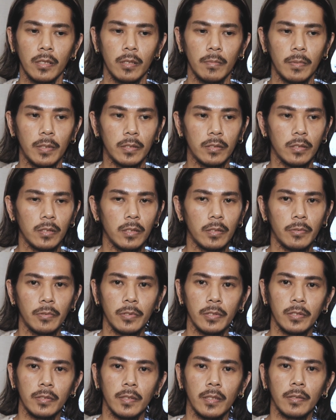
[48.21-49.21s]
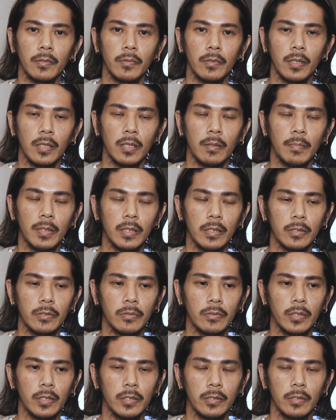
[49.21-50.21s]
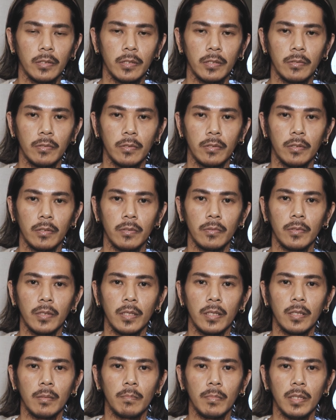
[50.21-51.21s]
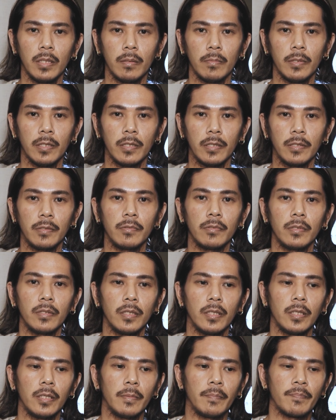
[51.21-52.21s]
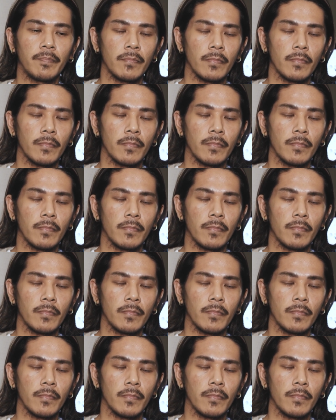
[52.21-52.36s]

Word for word: ぱ好きな堀市さんとか、まだ紹介したい人っていうのがまだまだいるんで、